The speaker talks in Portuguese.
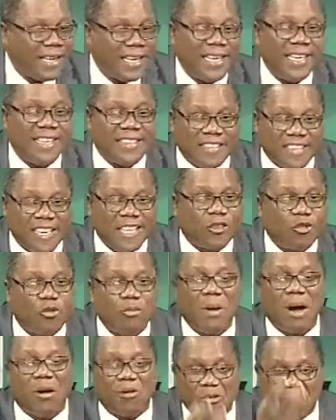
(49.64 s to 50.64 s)
exige
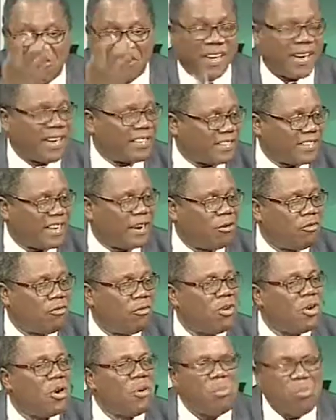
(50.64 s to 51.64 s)
uma governação
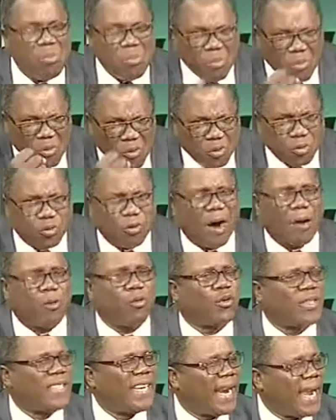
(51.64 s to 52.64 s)
muito
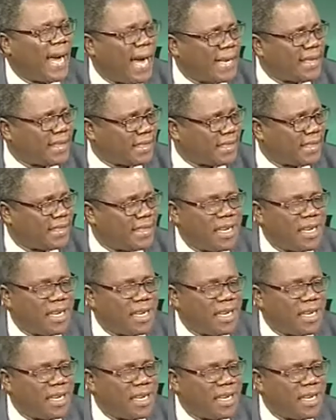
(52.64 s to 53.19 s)
acutilante,